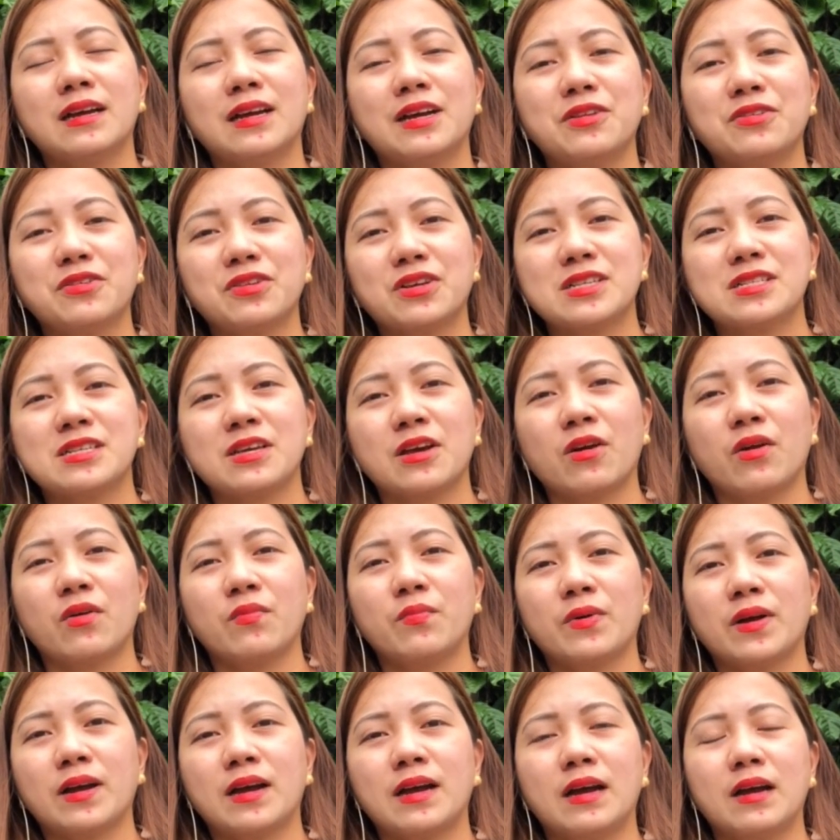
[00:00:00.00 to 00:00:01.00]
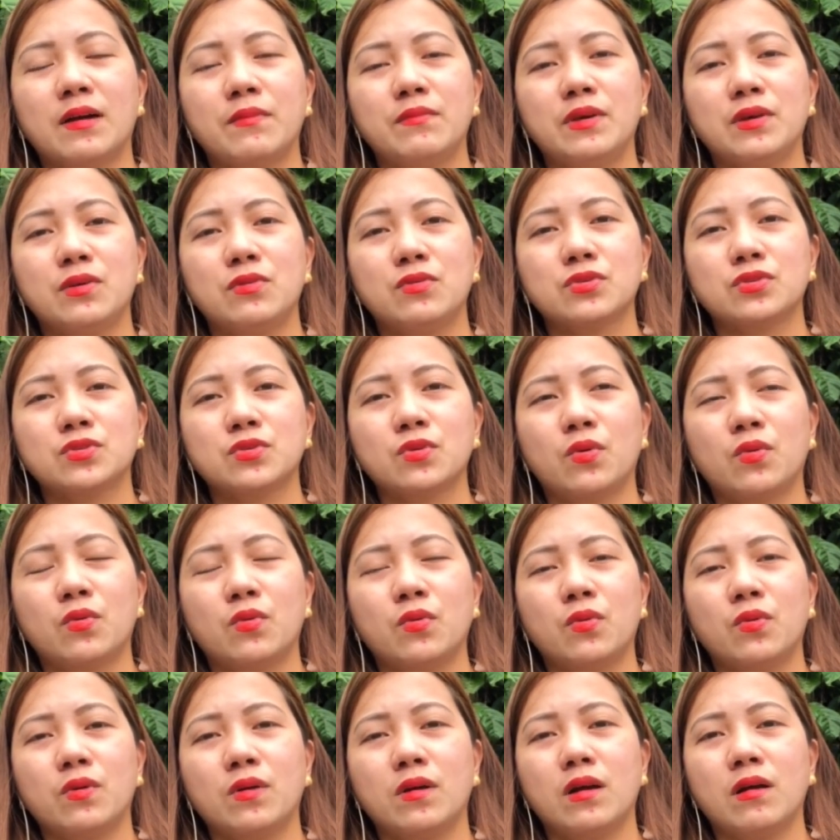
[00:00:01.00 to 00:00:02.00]
ganun kasi kapag ka may gusto
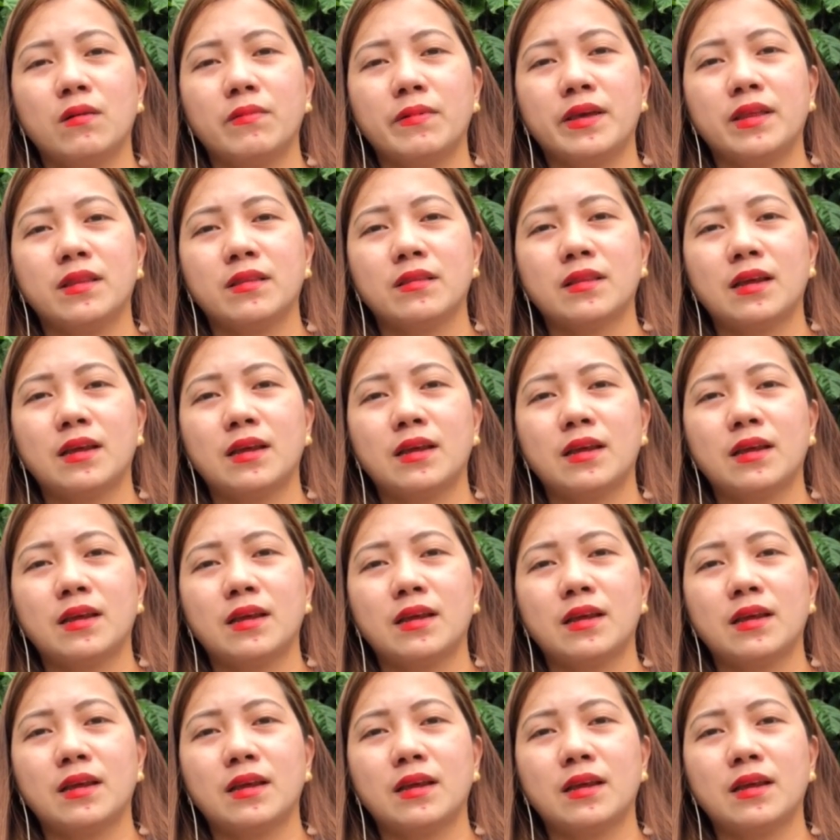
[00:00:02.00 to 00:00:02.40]
kong gawin,